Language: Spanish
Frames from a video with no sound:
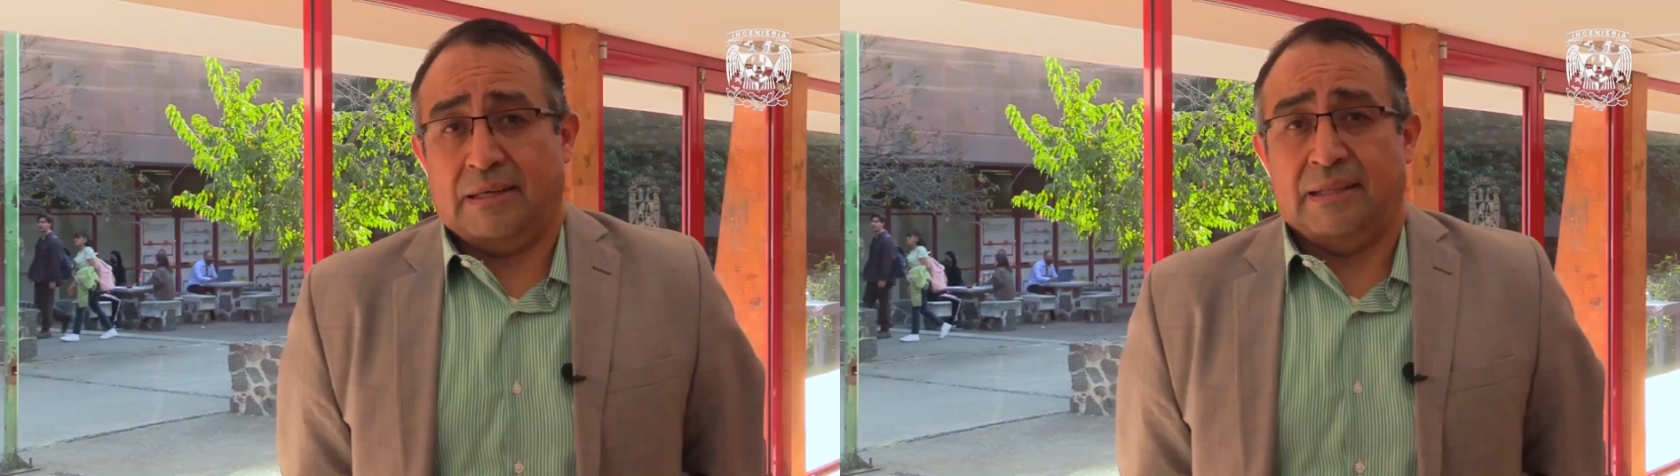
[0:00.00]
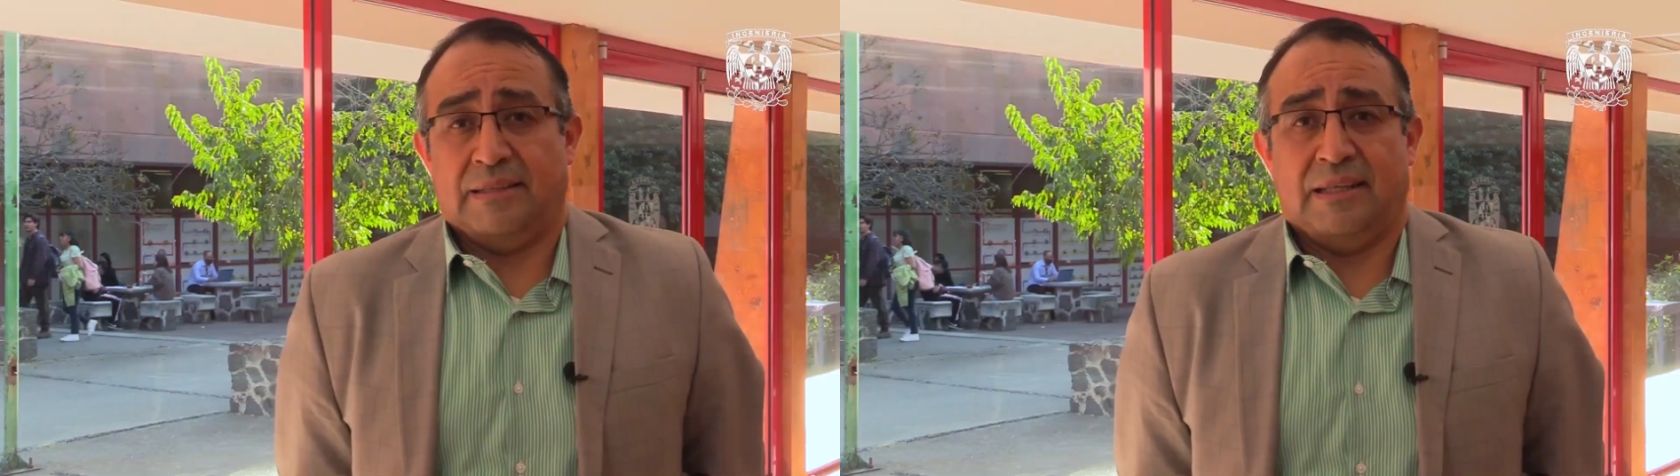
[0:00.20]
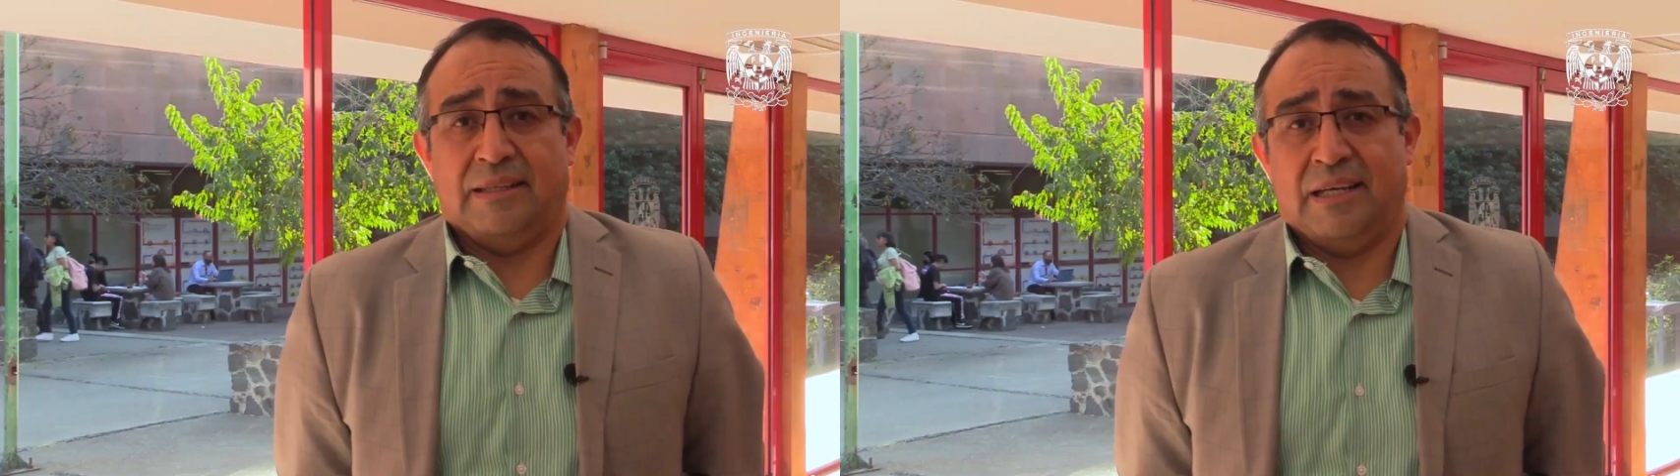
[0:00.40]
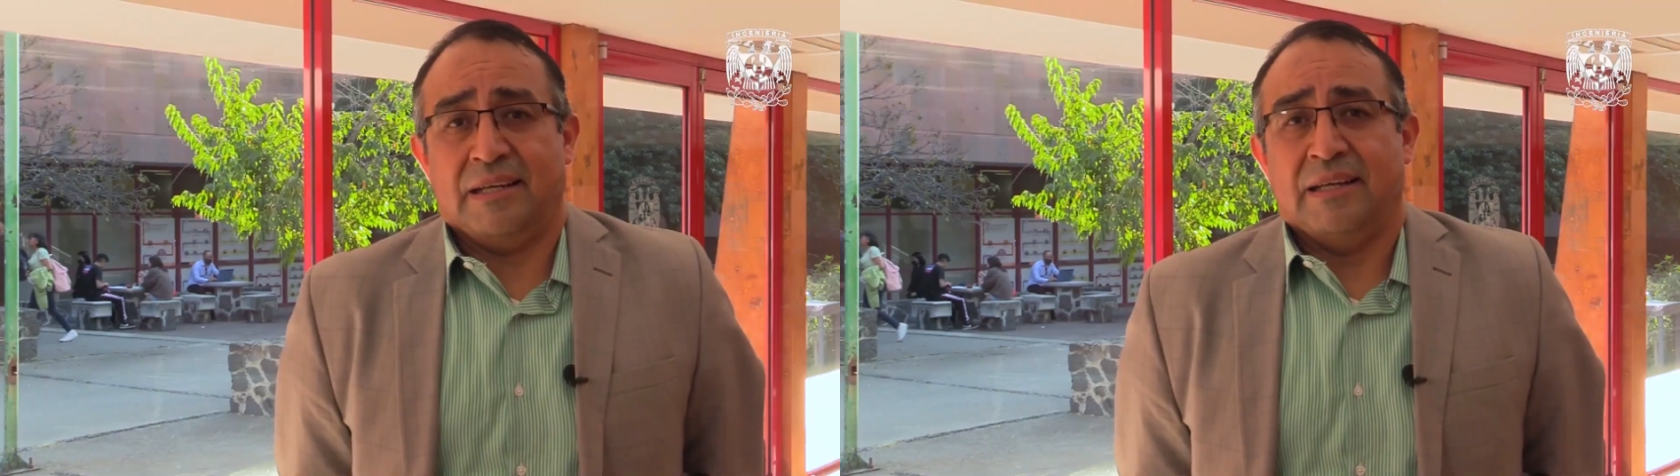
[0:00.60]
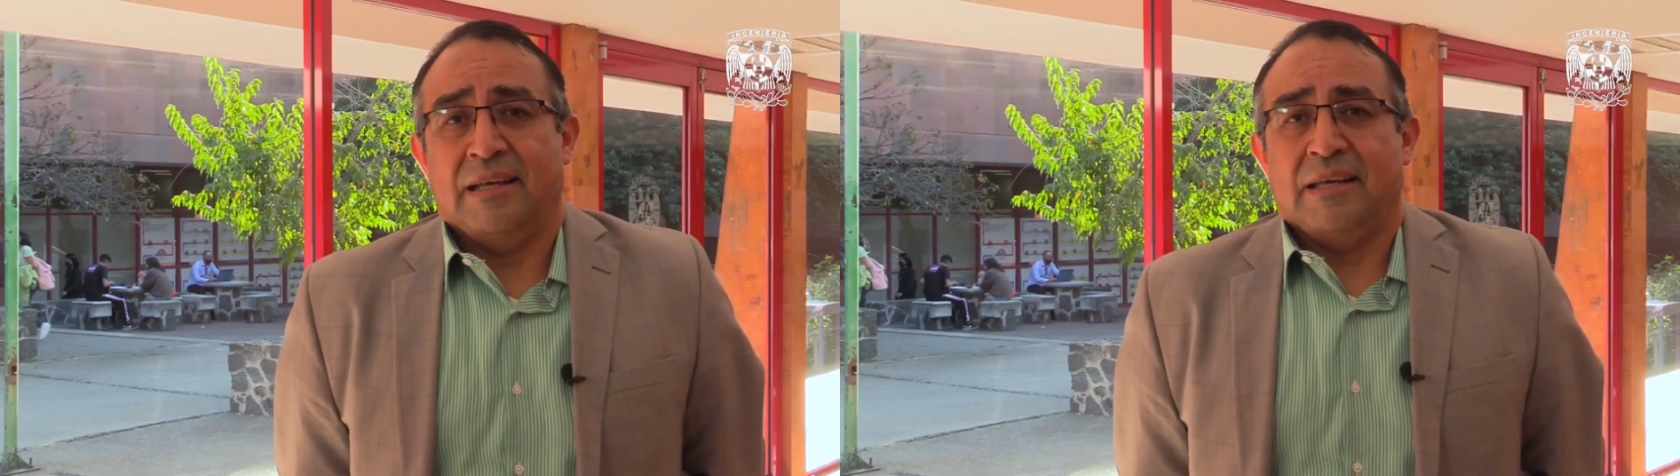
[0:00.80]

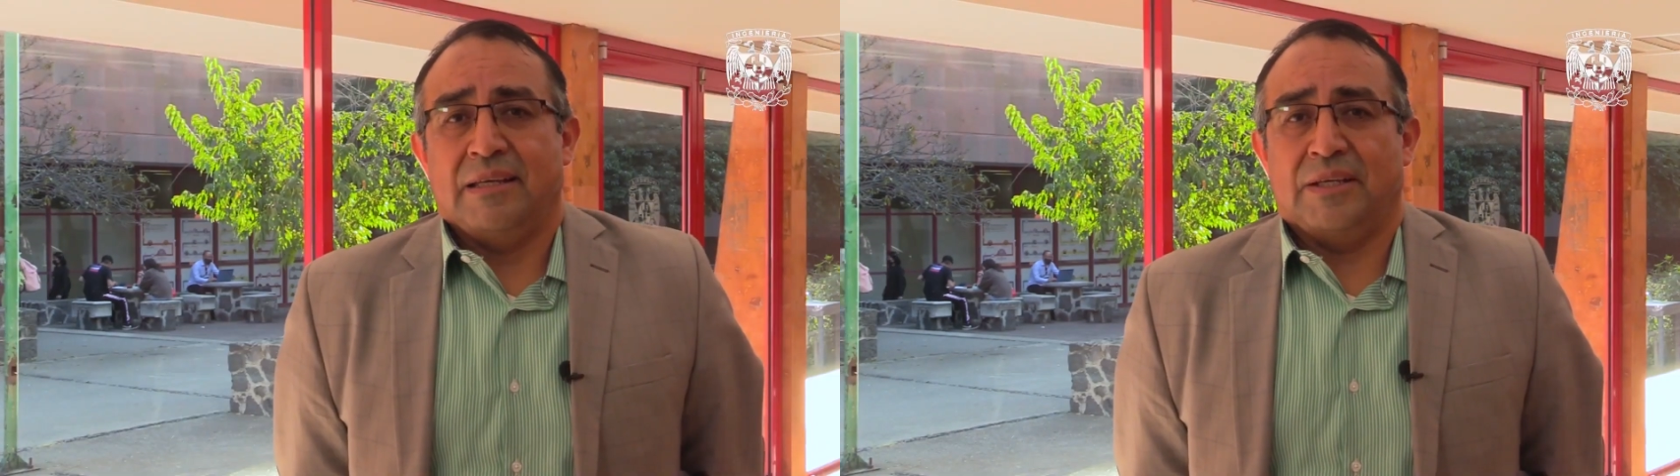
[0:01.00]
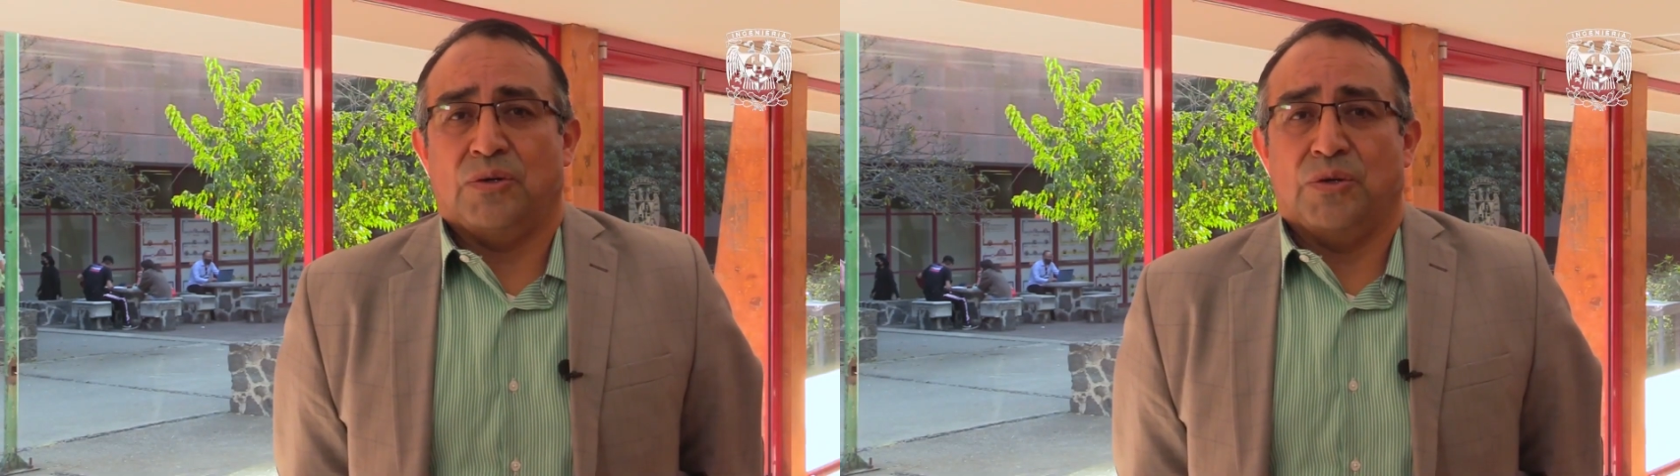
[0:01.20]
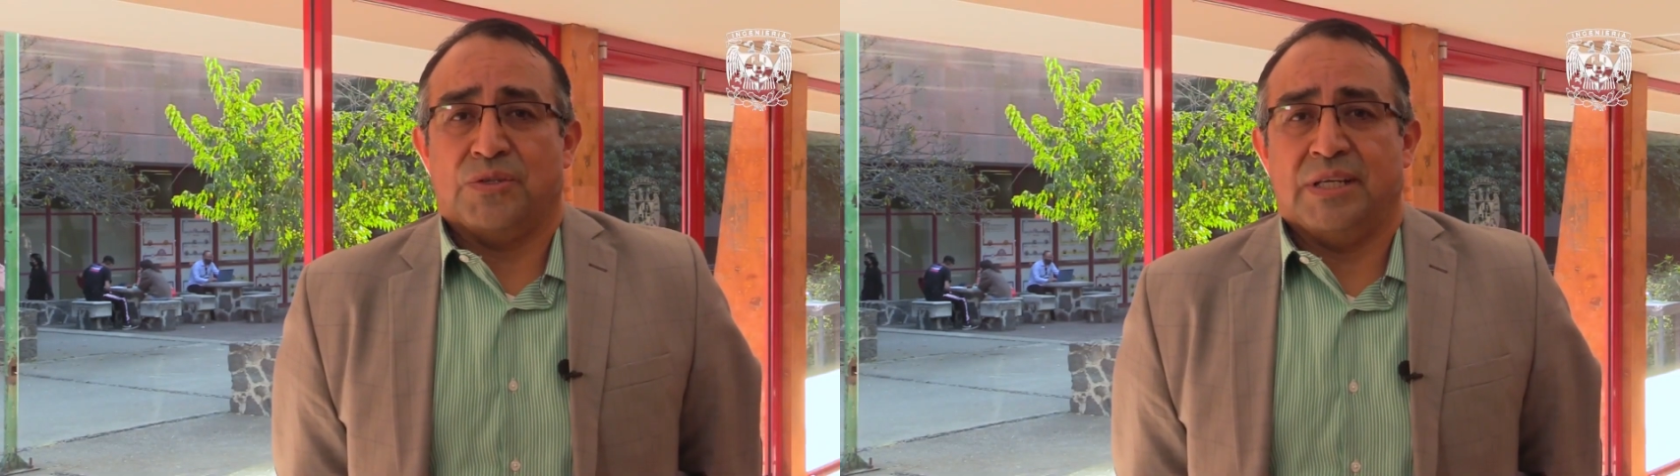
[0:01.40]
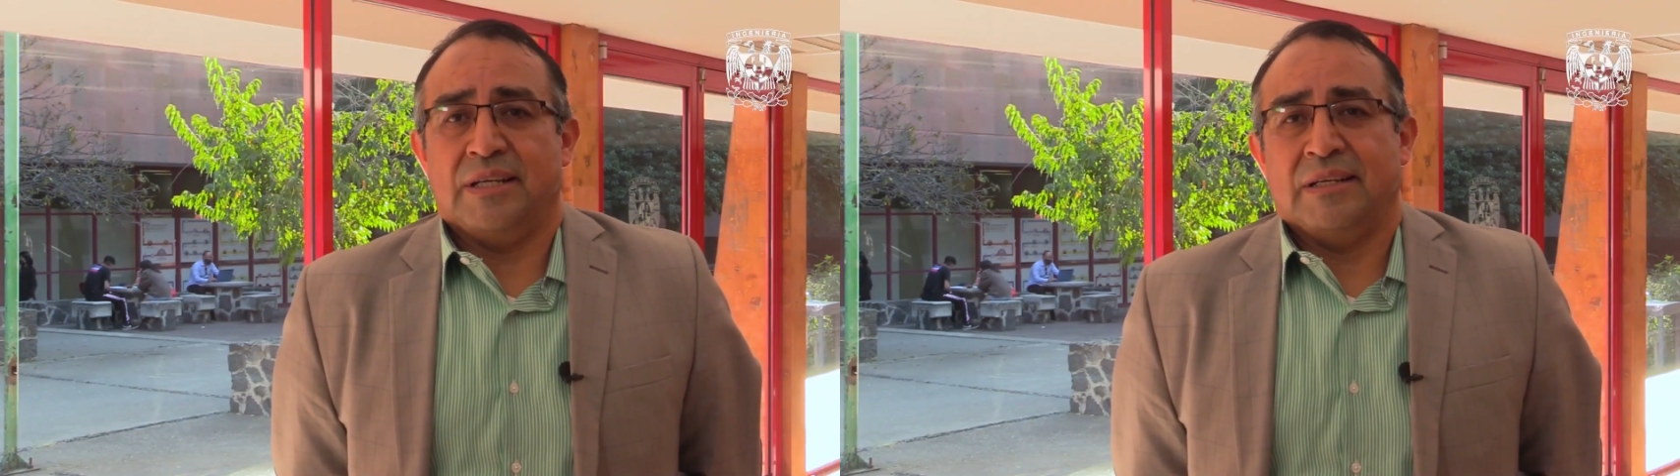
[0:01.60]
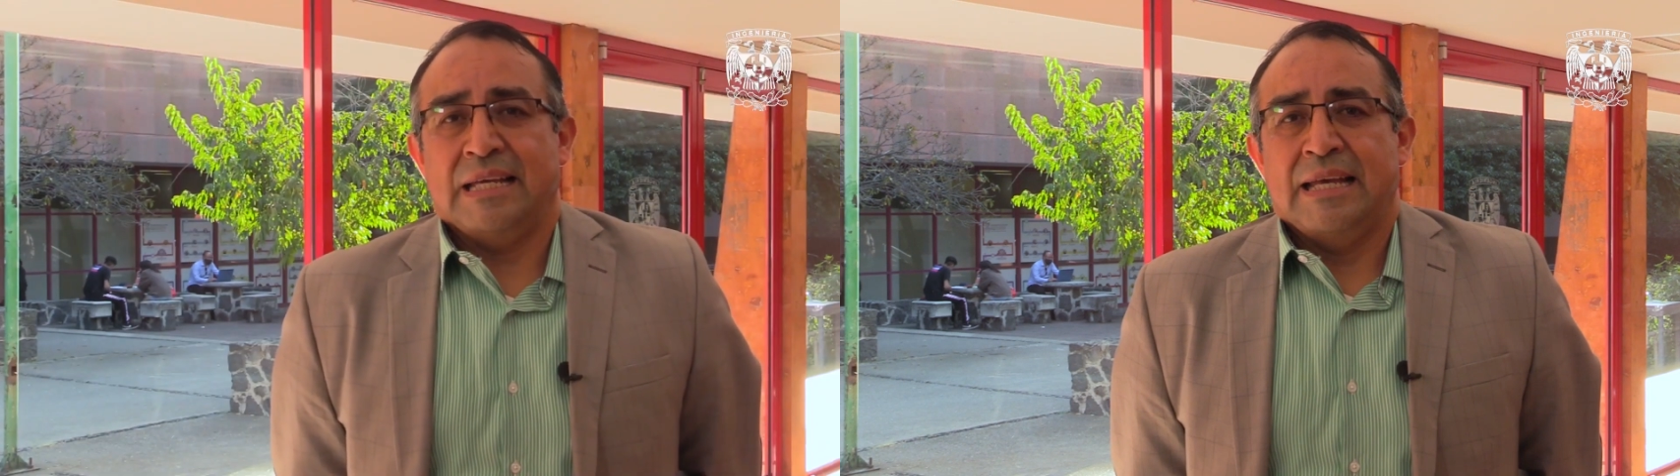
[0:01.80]
entender y
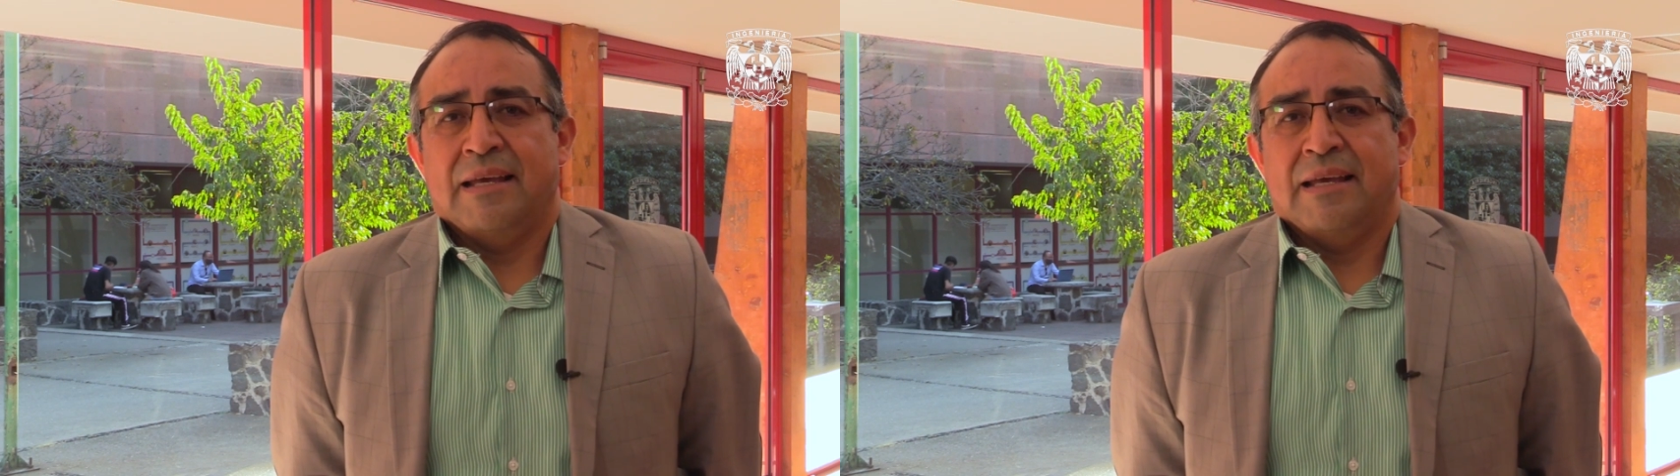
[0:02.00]
conocer